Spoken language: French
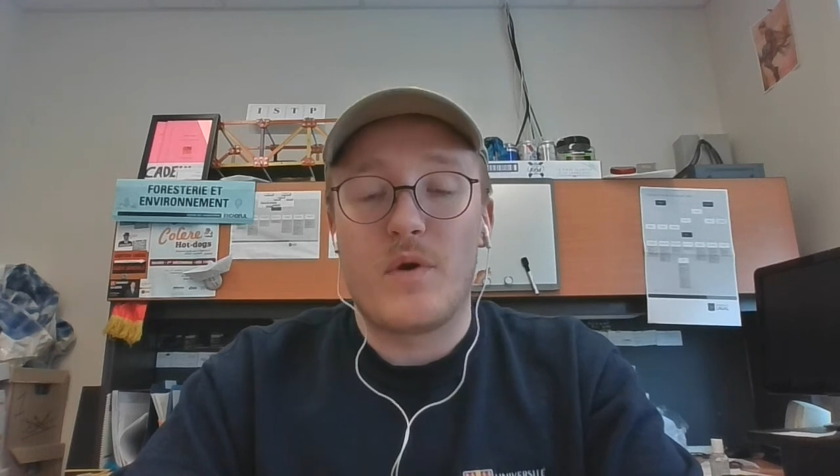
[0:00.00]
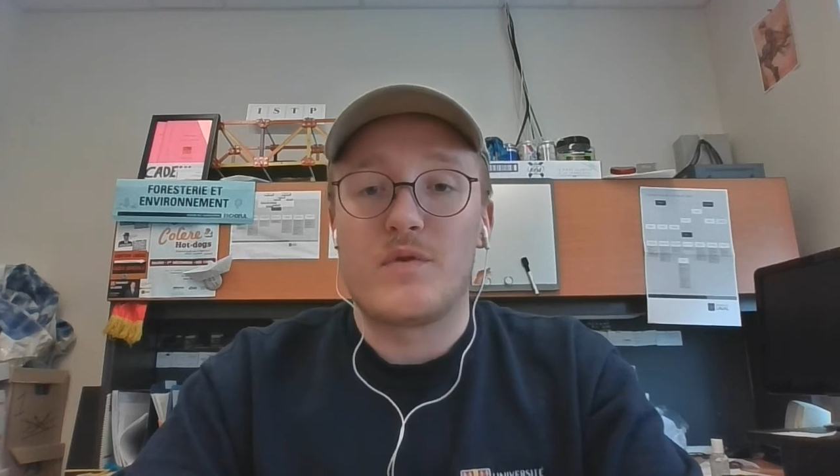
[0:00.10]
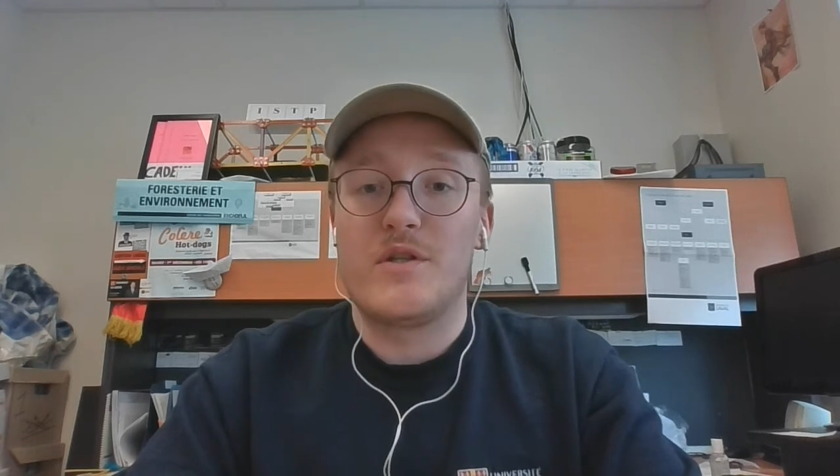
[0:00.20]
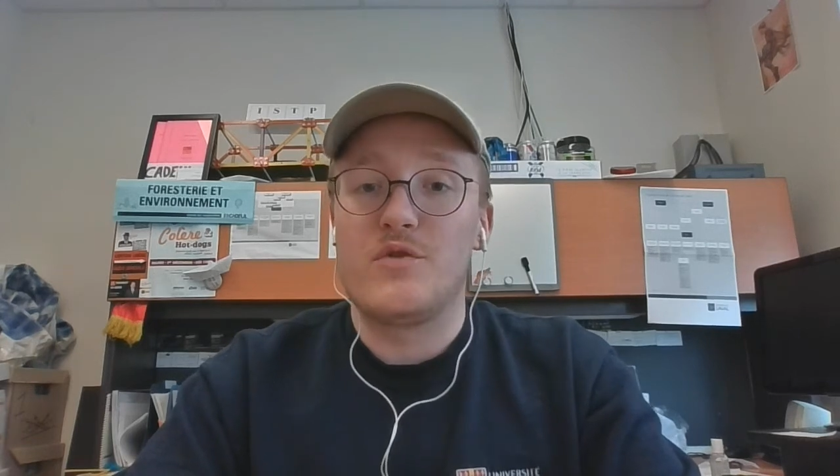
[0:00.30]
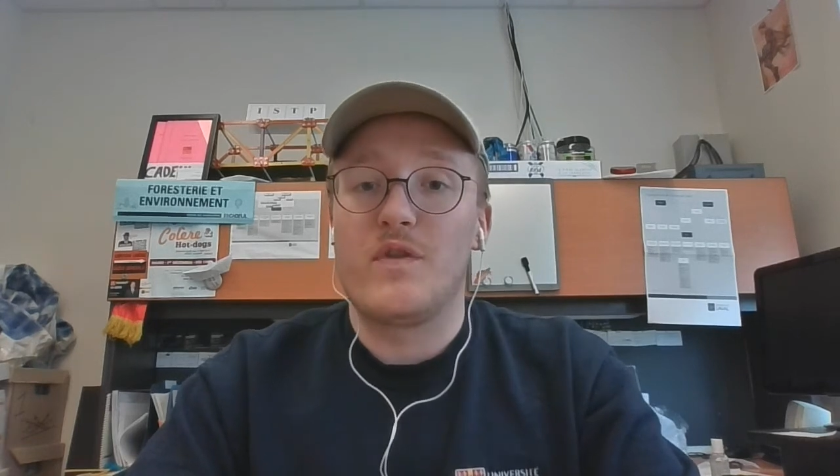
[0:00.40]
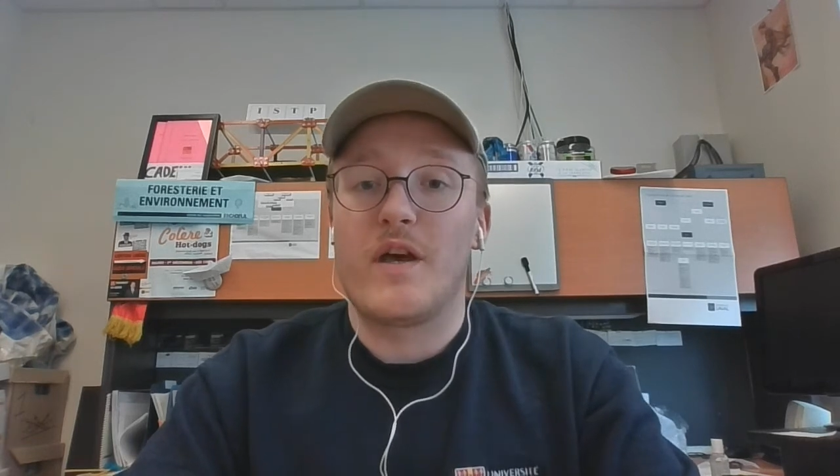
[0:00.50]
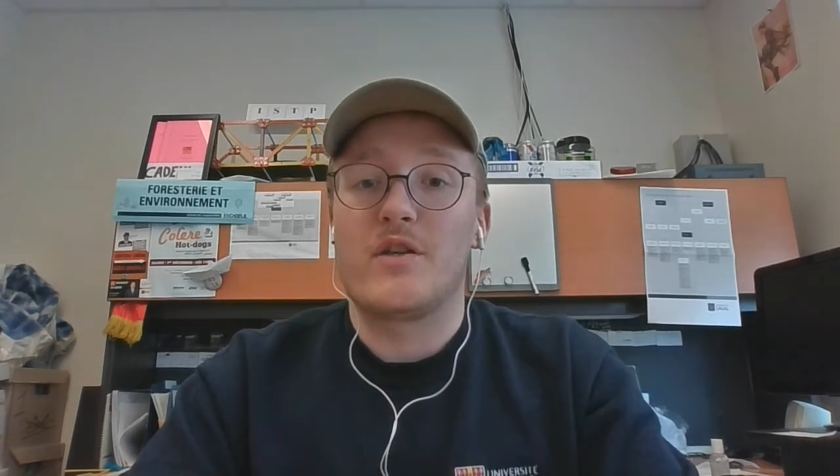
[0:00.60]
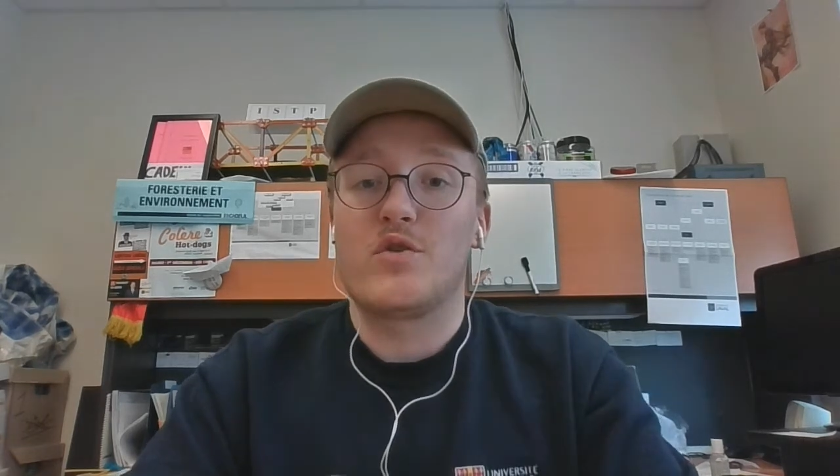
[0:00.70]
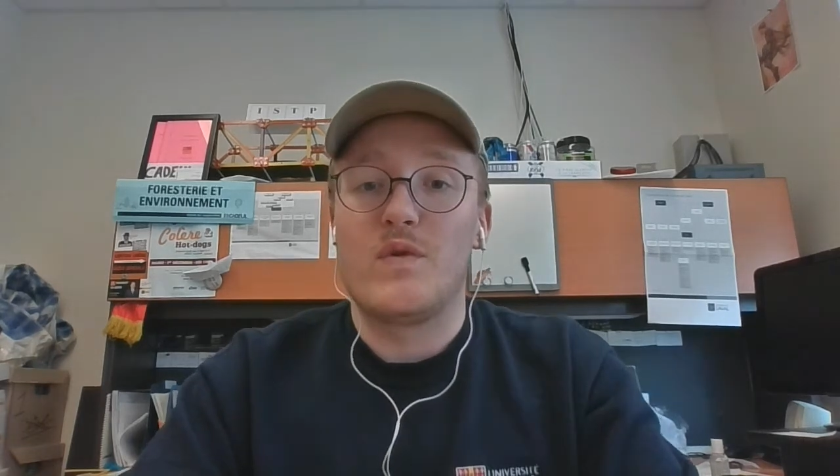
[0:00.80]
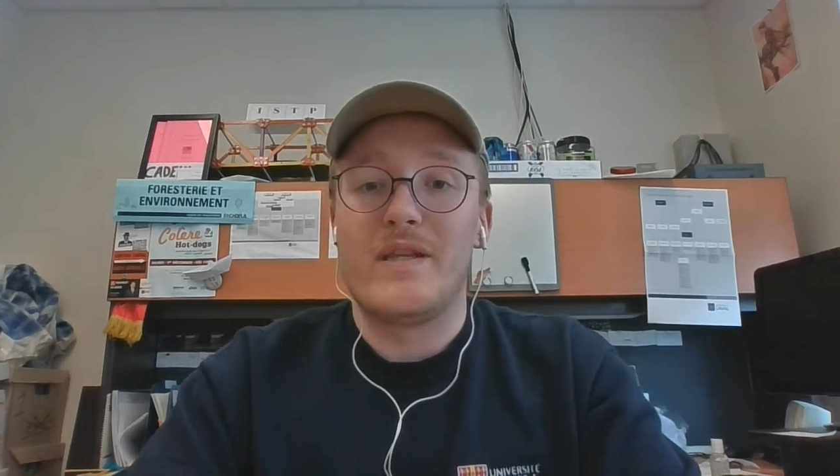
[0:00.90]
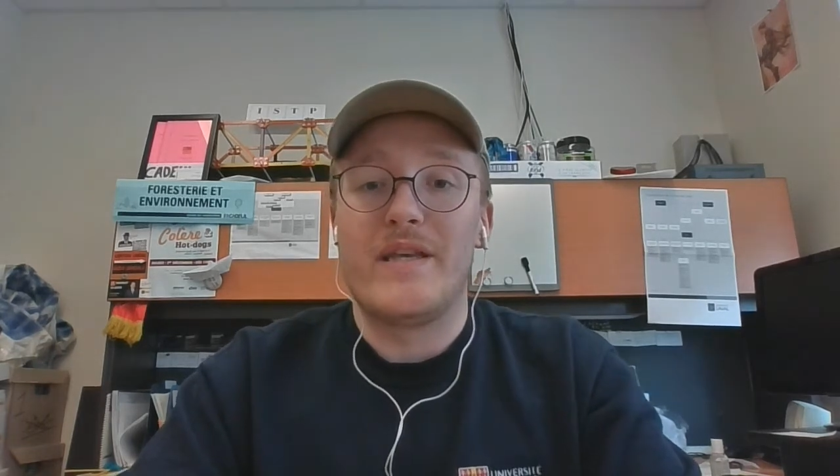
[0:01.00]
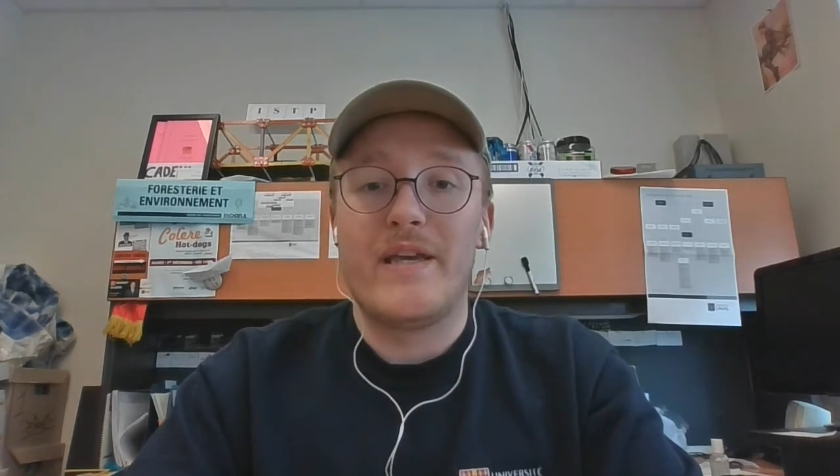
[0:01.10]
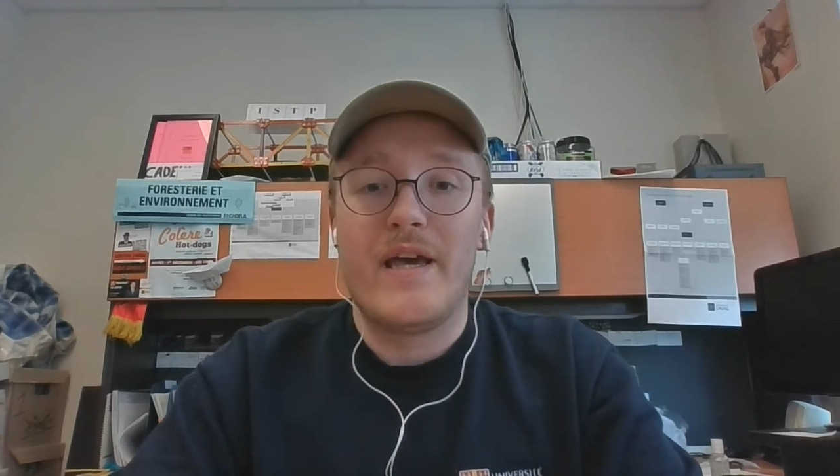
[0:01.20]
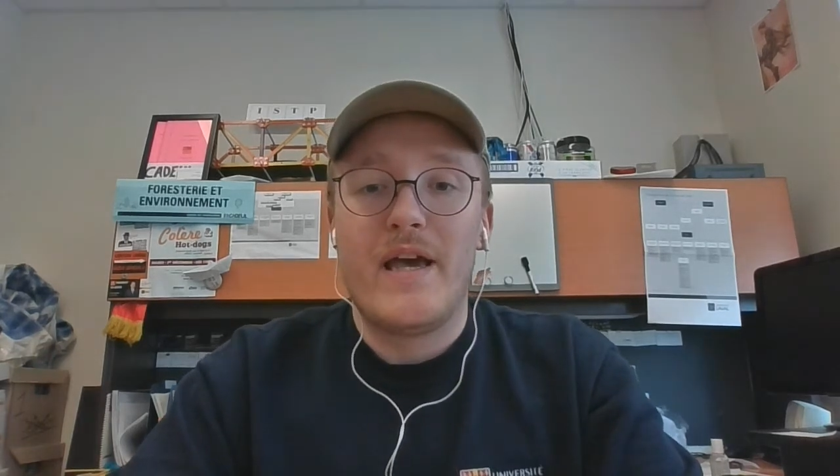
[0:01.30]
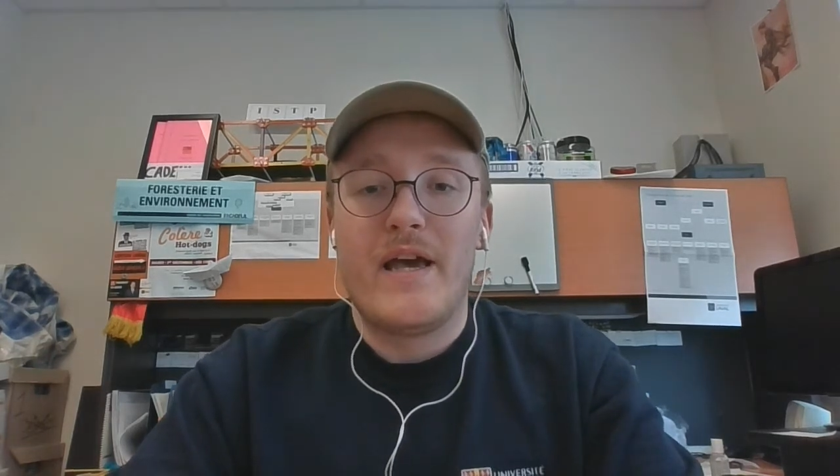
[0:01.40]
mais aussi je voudrais souligner,